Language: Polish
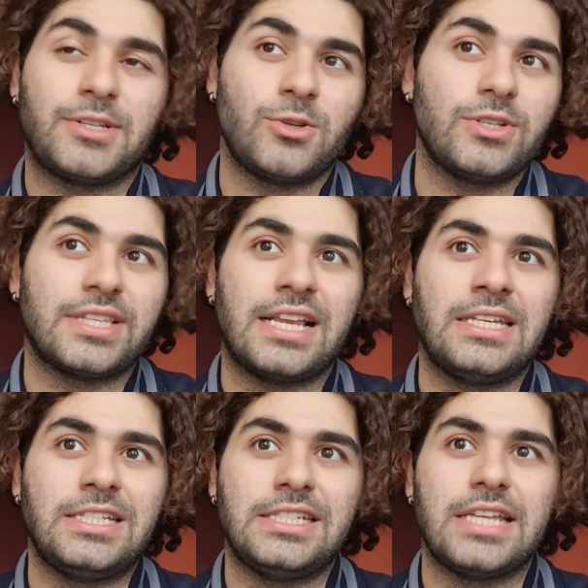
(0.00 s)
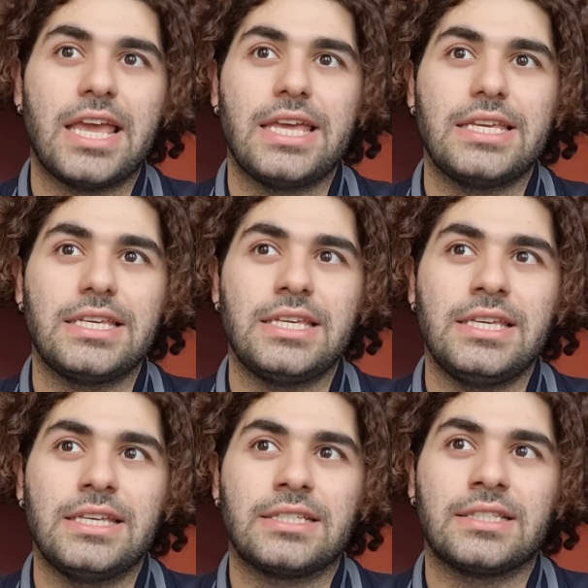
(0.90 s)
bardzo nostalgicznie
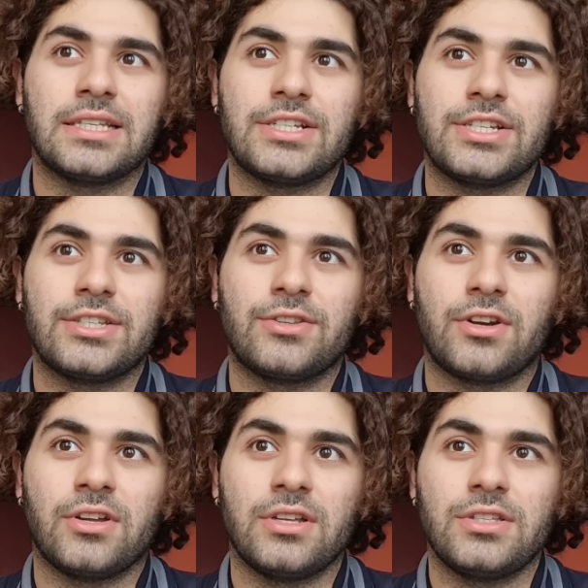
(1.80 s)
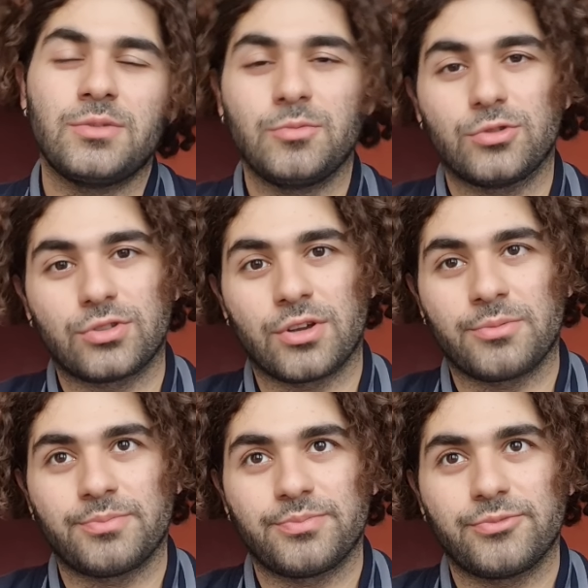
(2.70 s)
i jest też trochę
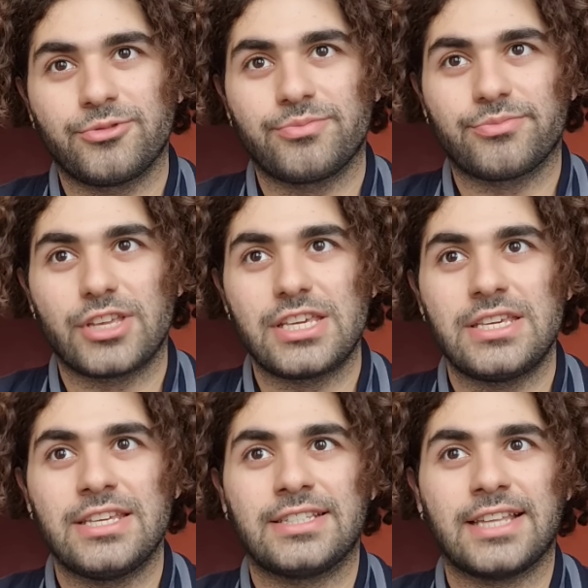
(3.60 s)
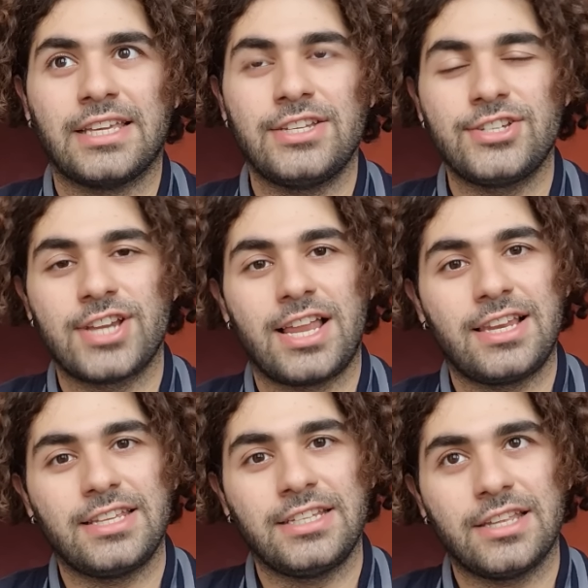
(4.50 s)
smutno. I jest taki
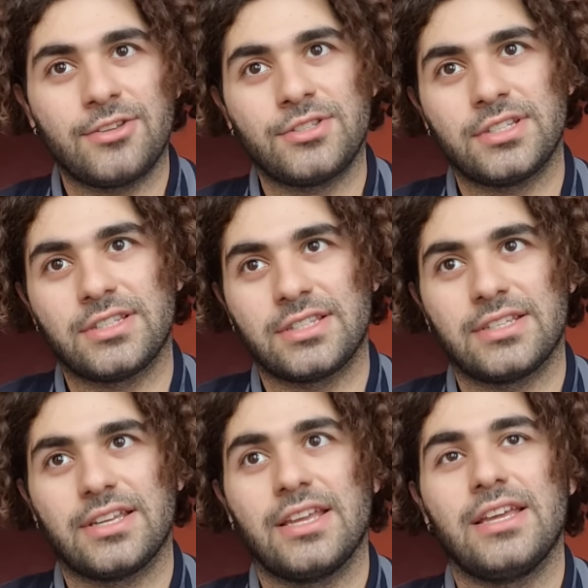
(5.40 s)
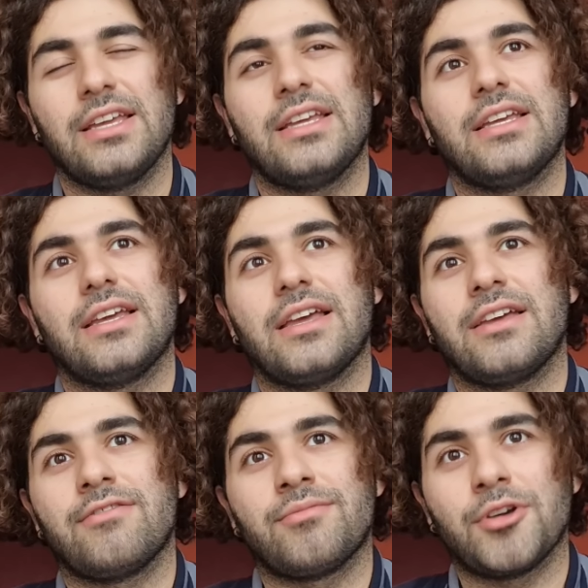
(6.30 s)
żal i niedosyt
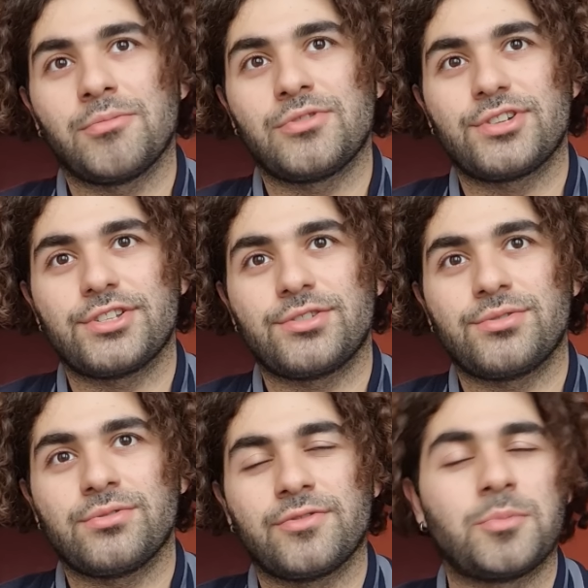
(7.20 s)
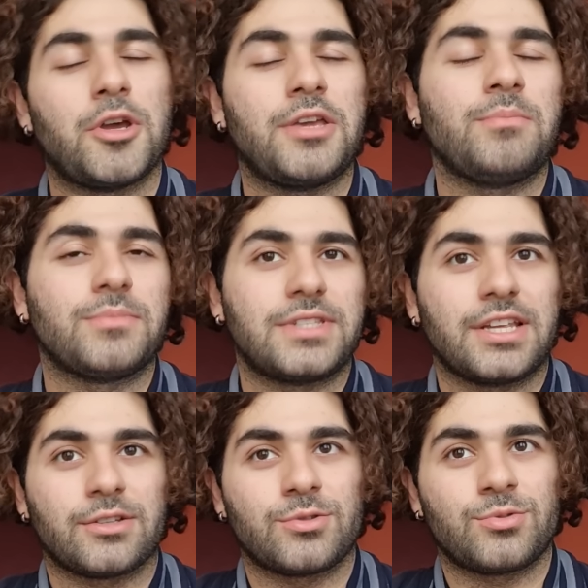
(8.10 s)
e, w moim życiu, w moim
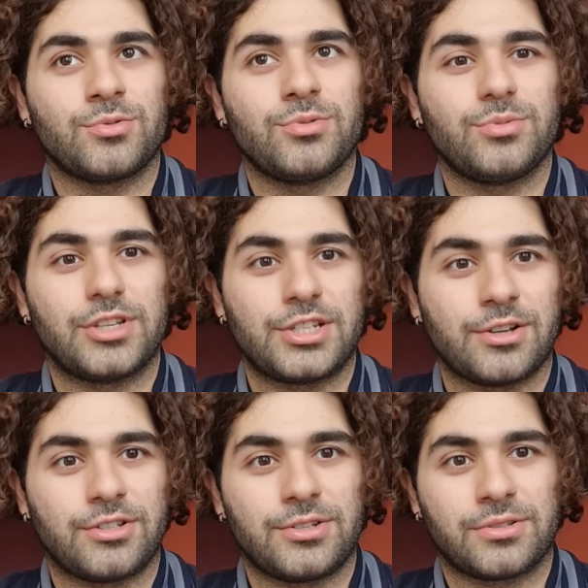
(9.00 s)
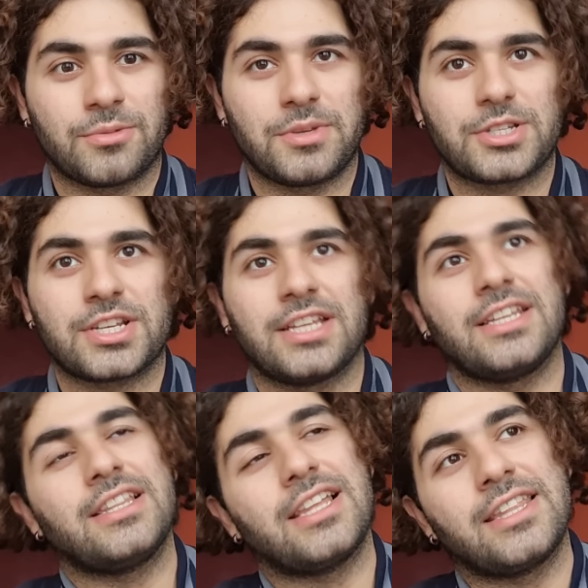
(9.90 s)
sercu, jeśli chodzi o to
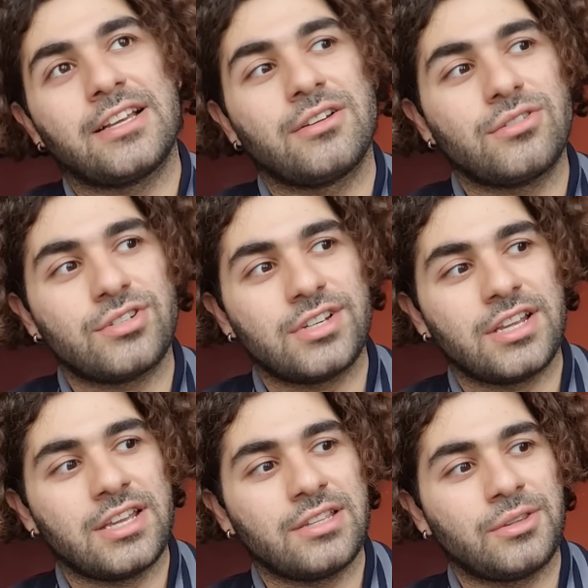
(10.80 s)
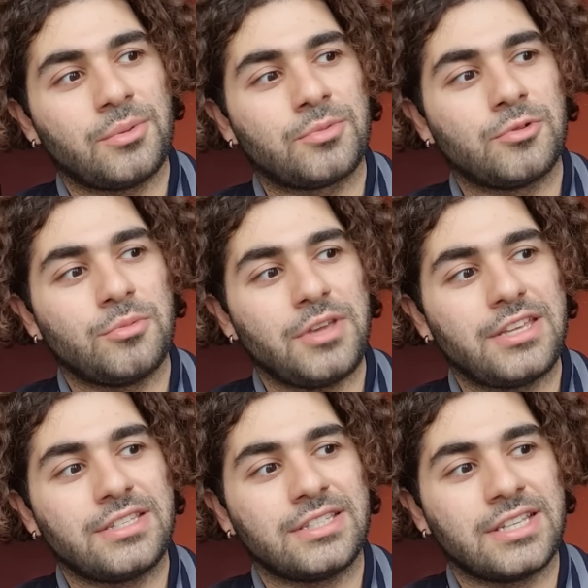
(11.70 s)
mieszkanie, dlatego że to było
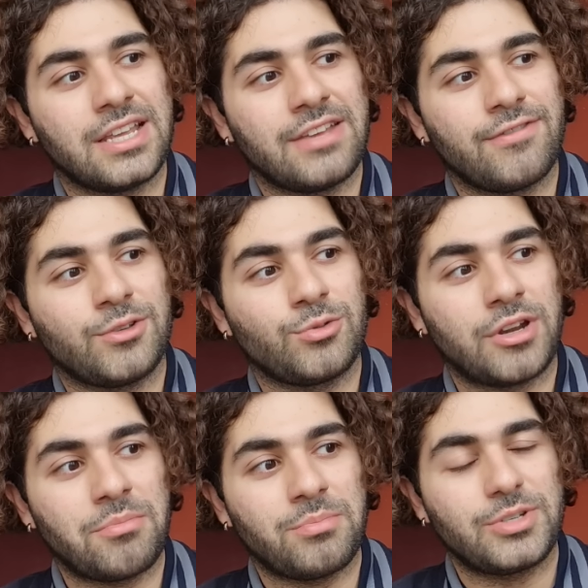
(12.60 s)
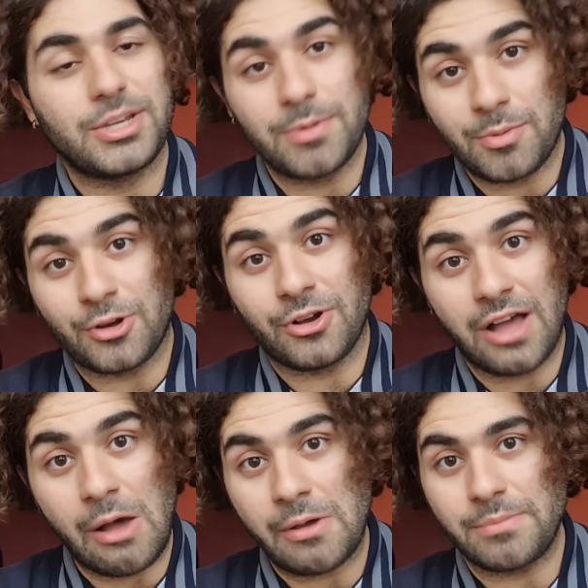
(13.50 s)
miejsce, w którym siebie
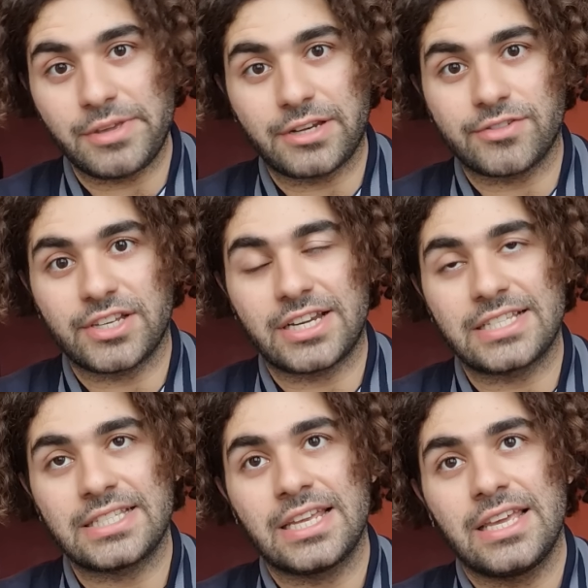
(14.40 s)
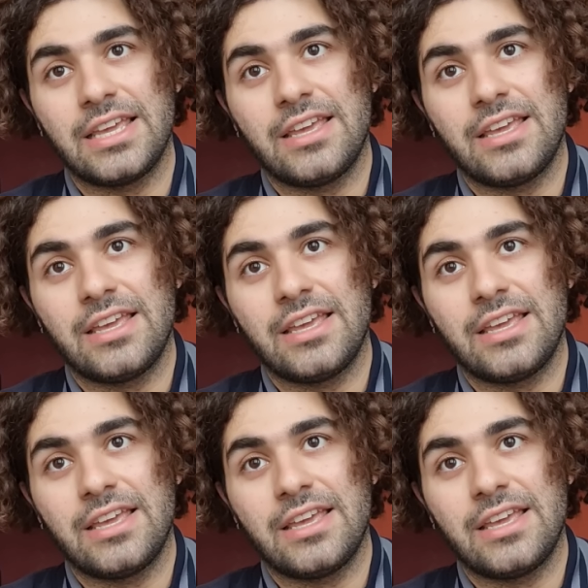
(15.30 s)
pokochałem pierwszy raz,